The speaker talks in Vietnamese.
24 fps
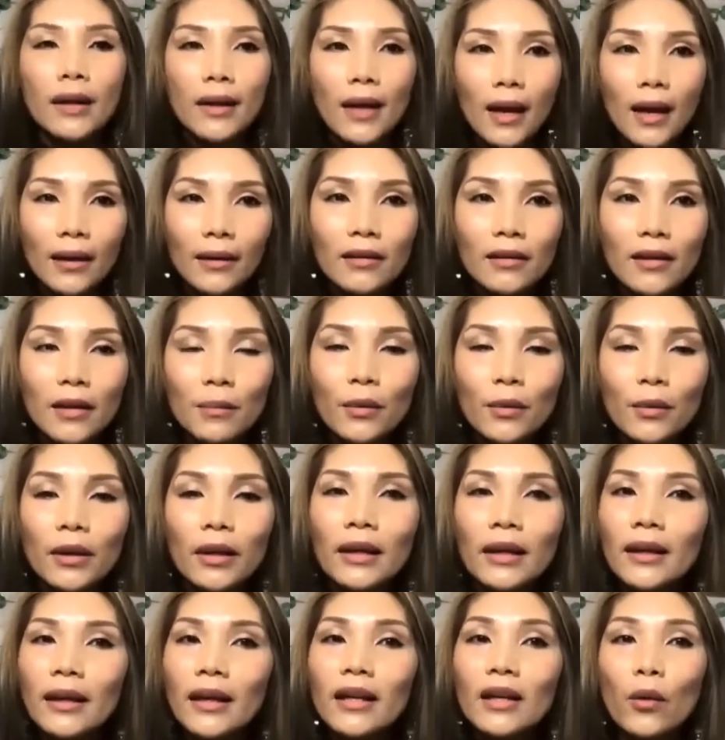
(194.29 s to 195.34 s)
đạt được một
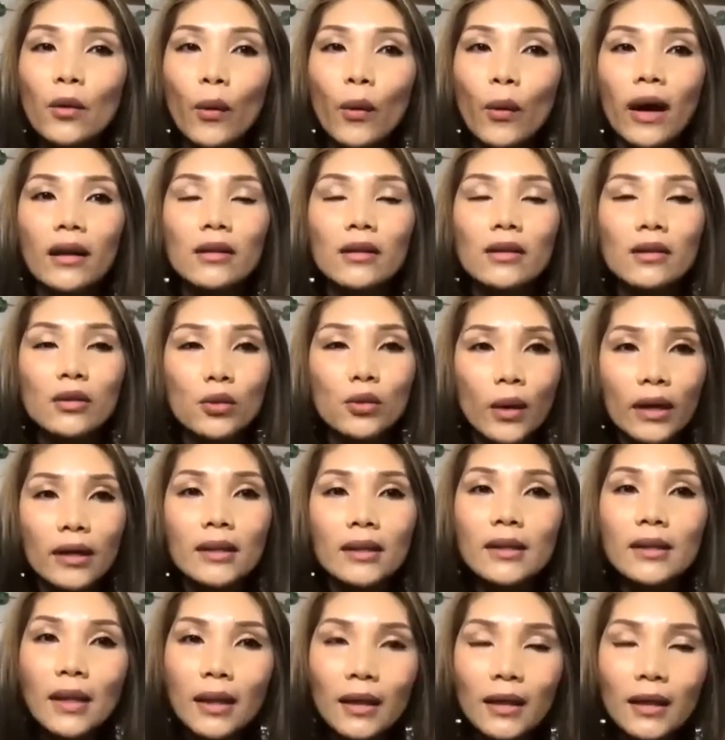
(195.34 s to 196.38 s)
cái kết quả
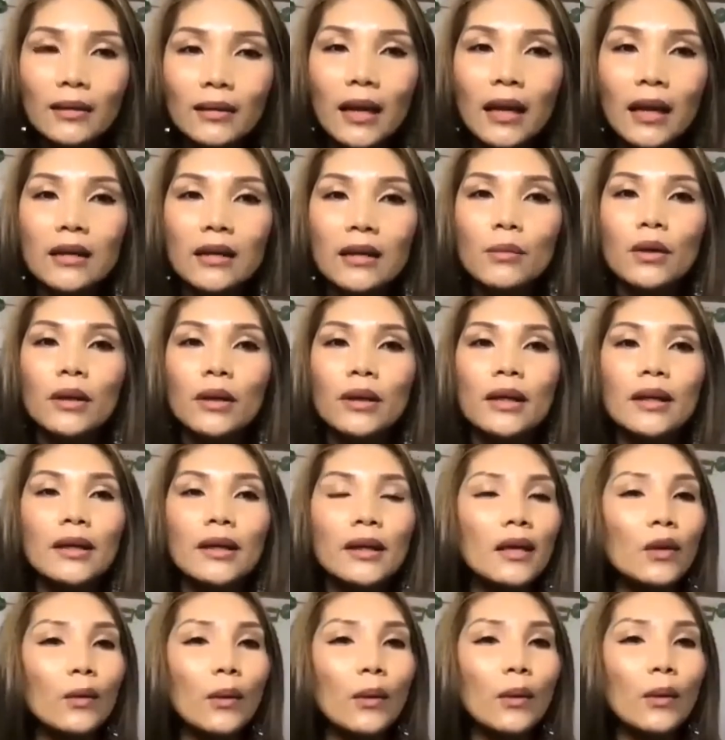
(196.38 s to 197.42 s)
chuẩn nhất đạt được một cái
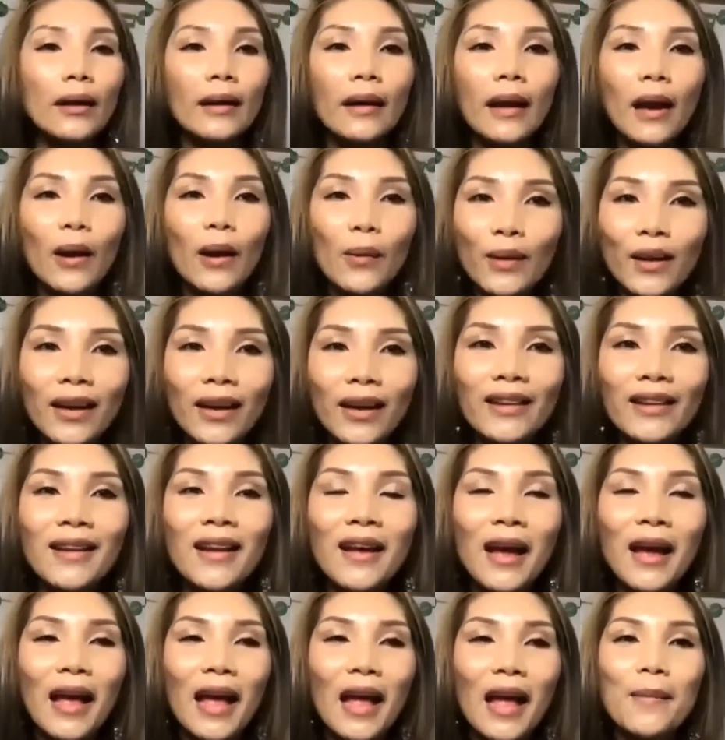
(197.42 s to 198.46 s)
kết quả cao nhất
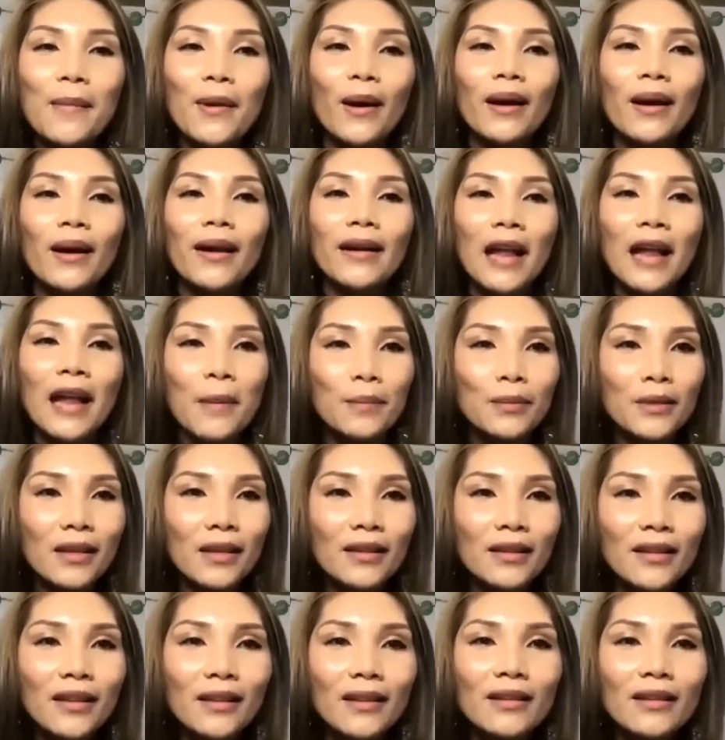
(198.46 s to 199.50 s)
em gọi là đẹp
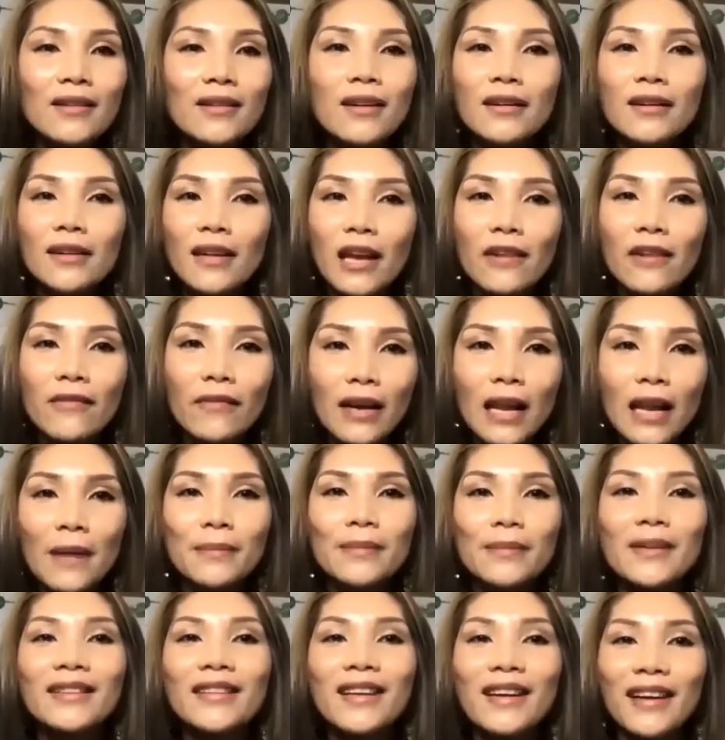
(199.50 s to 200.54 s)
trên từng đường nét và đẹp
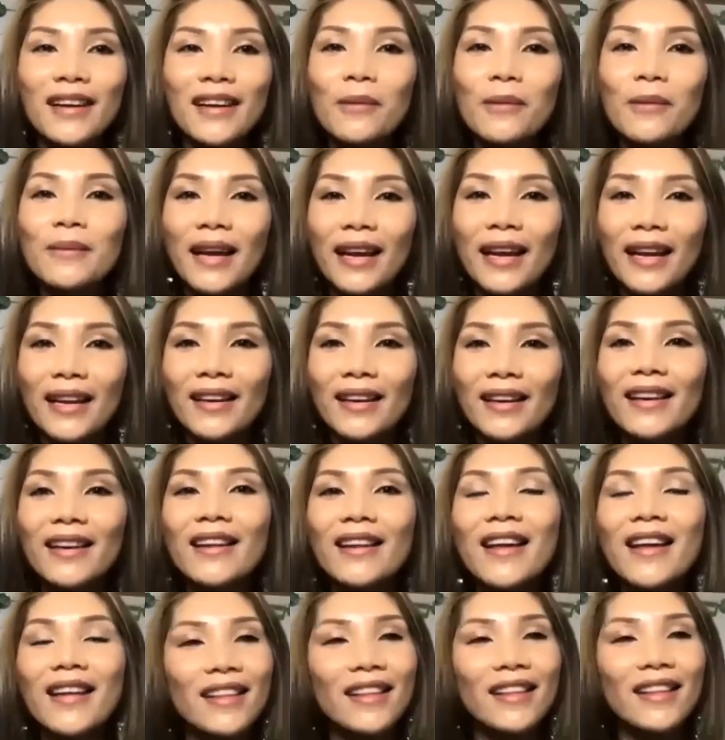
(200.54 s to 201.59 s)
trên từng góc cạnh đấy
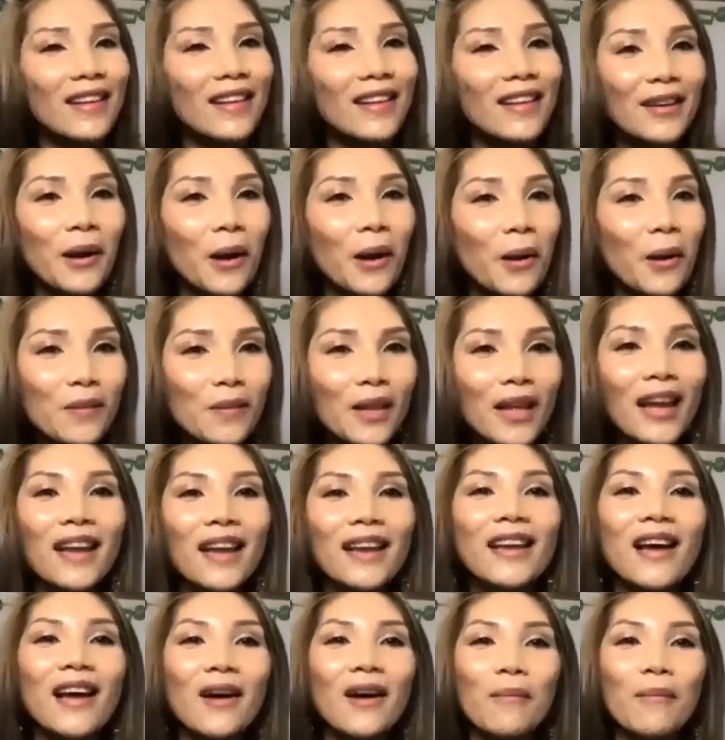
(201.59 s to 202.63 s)
thì anh chị không thể
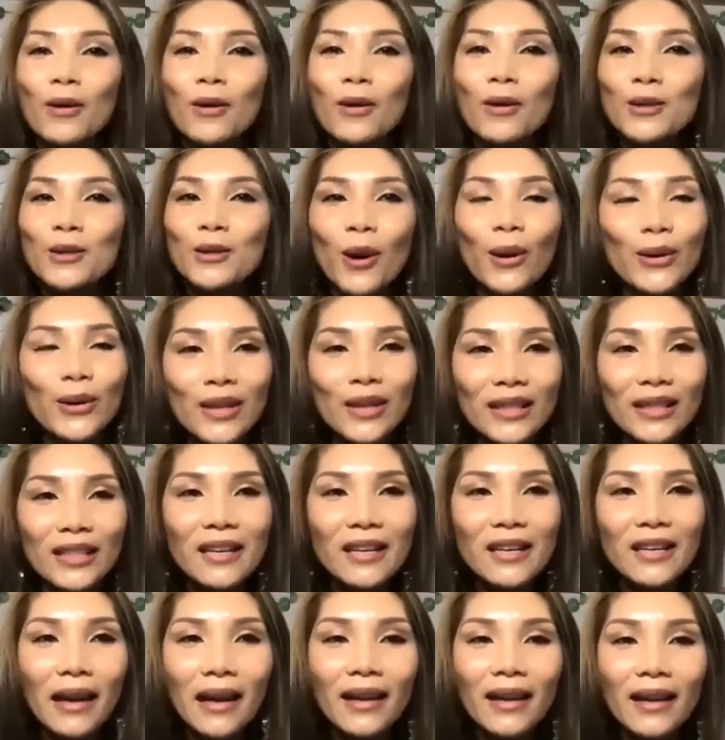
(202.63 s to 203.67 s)
nào bỏ sót được
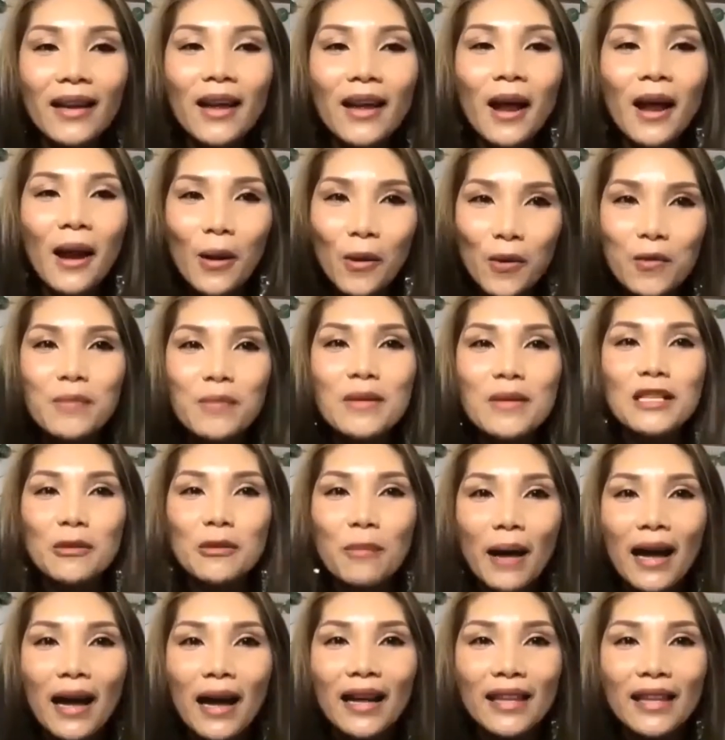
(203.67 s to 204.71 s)
chiếc máy Lumi
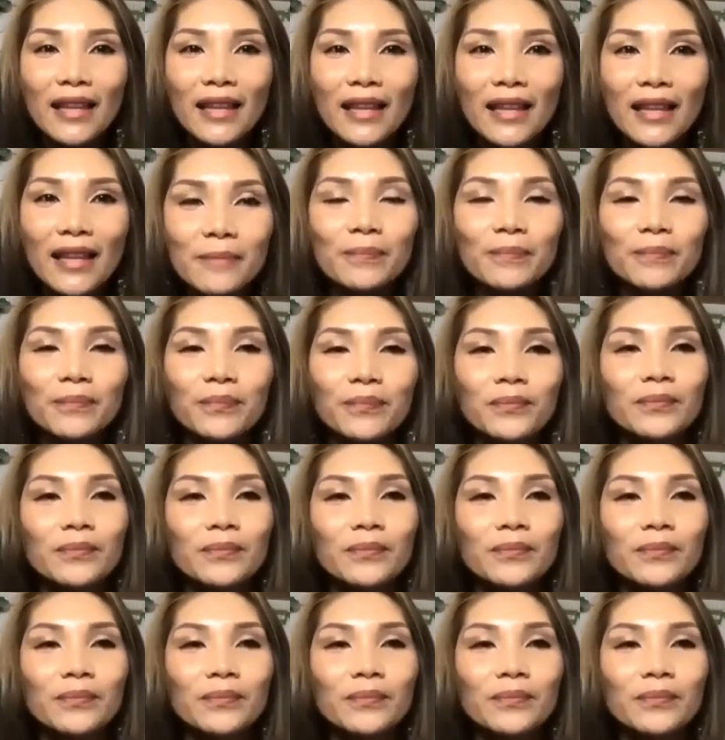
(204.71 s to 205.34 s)
Spa nha